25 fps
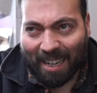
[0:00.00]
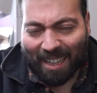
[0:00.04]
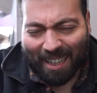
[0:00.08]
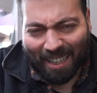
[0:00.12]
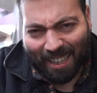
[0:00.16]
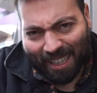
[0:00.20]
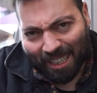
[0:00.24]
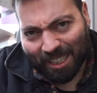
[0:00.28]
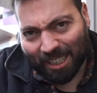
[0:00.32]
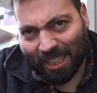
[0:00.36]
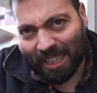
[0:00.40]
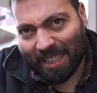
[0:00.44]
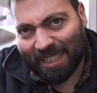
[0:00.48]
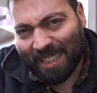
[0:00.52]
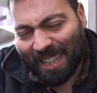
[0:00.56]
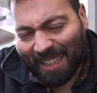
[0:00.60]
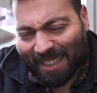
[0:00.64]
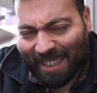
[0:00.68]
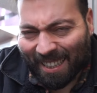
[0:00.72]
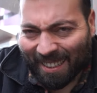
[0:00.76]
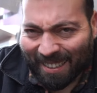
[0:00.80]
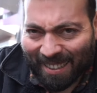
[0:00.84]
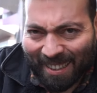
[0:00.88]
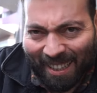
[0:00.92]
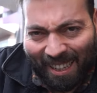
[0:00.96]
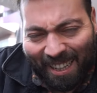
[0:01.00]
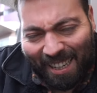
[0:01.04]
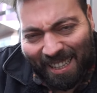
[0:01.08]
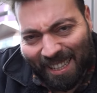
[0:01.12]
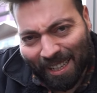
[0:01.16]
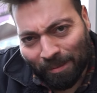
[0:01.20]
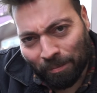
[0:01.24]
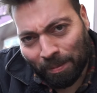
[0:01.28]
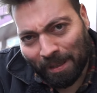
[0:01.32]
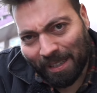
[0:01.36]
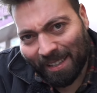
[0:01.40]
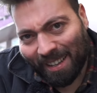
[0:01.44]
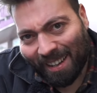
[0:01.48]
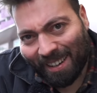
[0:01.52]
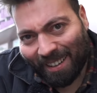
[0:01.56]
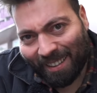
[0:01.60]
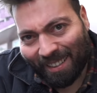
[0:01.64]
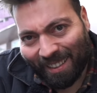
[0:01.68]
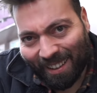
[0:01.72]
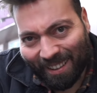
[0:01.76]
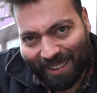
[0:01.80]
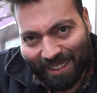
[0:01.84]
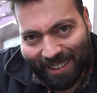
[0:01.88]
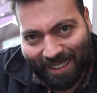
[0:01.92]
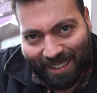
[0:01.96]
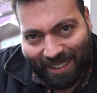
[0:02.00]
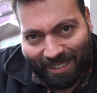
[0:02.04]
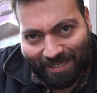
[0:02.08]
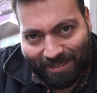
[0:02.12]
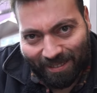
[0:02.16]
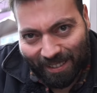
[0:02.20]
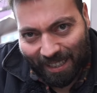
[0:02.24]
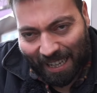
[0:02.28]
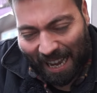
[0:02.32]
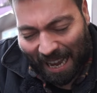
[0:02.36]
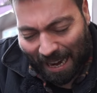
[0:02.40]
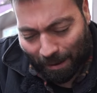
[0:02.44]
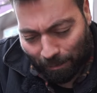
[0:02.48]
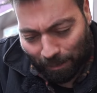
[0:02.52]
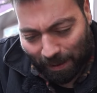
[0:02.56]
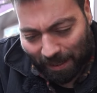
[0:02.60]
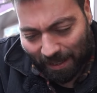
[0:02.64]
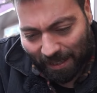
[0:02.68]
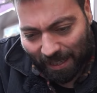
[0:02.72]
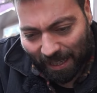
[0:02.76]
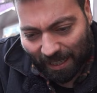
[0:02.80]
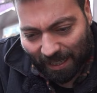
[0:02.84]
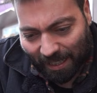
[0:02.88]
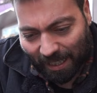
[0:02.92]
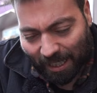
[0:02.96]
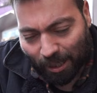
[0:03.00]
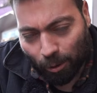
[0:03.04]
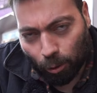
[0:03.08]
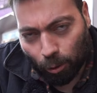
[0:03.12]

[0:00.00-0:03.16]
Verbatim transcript: Arkadaşlar zaten klasik pizzanın tadını yani pizzanın